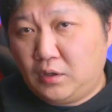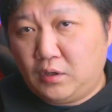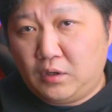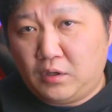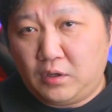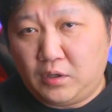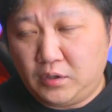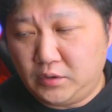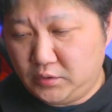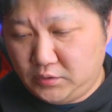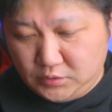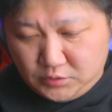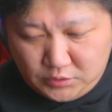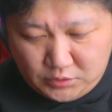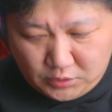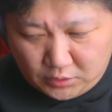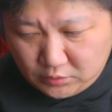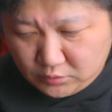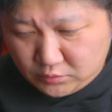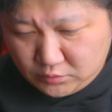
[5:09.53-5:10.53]
はい、
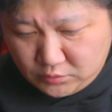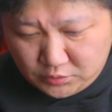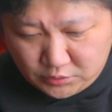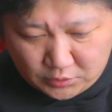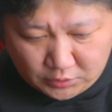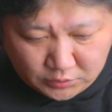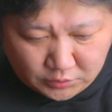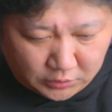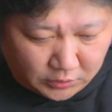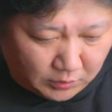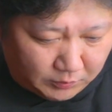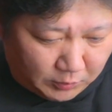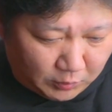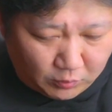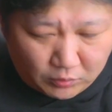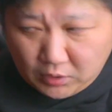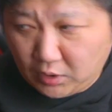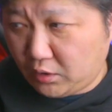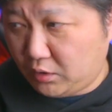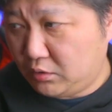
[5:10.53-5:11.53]
じゃあ近づけてみ
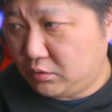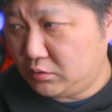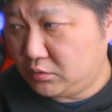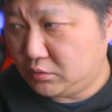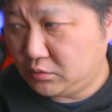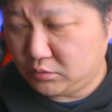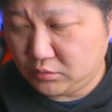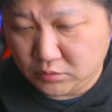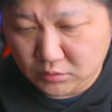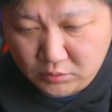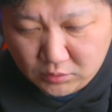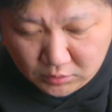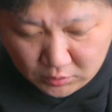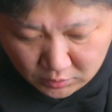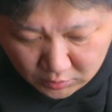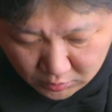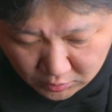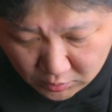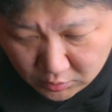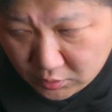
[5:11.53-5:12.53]
ようか。
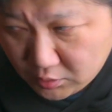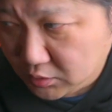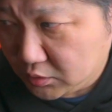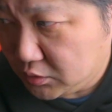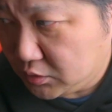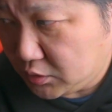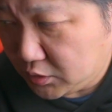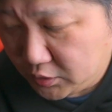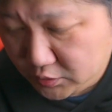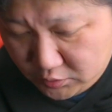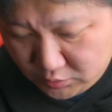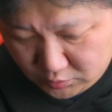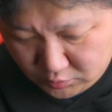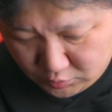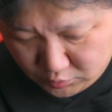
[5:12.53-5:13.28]
はい。